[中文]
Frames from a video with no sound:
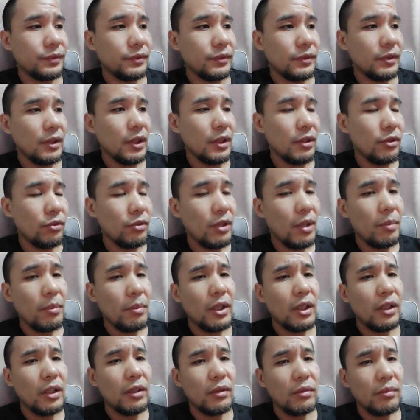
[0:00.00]
但虽然没
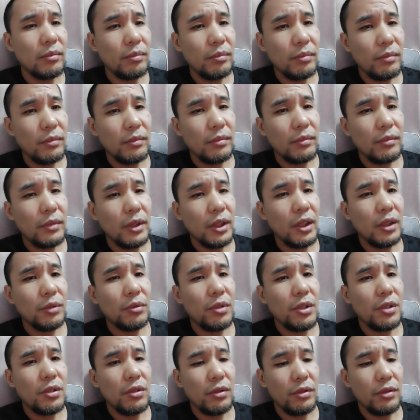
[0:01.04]
喝，没喝多少，